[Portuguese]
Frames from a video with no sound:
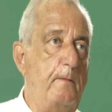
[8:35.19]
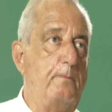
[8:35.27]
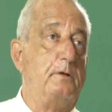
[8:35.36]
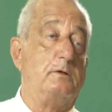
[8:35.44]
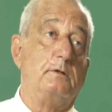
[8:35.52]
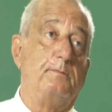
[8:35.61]

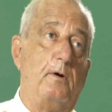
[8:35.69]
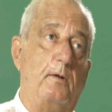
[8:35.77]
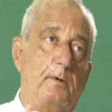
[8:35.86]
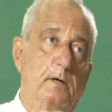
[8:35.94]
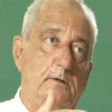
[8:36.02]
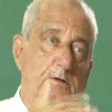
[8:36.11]

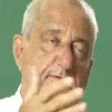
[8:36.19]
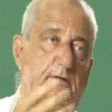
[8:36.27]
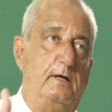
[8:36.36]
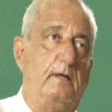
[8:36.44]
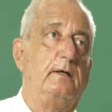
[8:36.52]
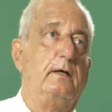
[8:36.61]
principalmente, já
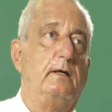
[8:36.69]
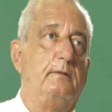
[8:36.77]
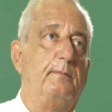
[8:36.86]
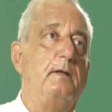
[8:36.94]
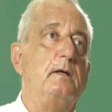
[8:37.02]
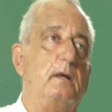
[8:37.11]
falei aqui, é de
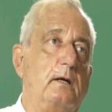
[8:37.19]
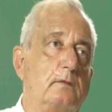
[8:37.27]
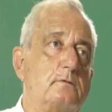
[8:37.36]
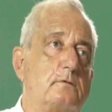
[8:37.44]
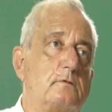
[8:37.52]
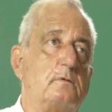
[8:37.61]

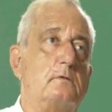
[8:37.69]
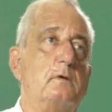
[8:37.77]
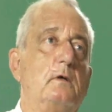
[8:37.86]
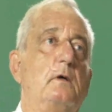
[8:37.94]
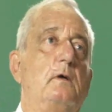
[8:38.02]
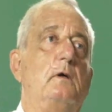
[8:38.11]
brinquedos,
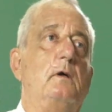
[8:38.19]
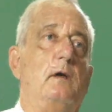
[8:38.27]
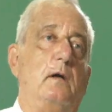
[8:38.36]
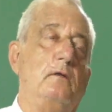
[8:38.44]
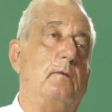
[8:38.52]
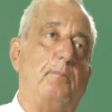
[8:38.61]
é,
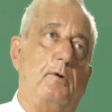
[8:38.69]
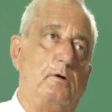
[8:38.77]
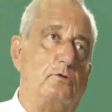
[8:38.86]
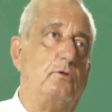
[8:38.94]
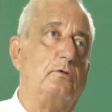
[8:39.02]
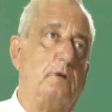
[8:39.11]
não pode
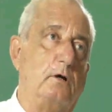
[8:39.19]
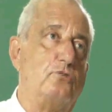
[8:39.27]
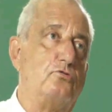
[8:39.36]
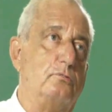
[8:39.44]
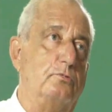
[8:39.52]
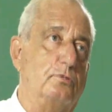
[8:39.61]
conter chumbo.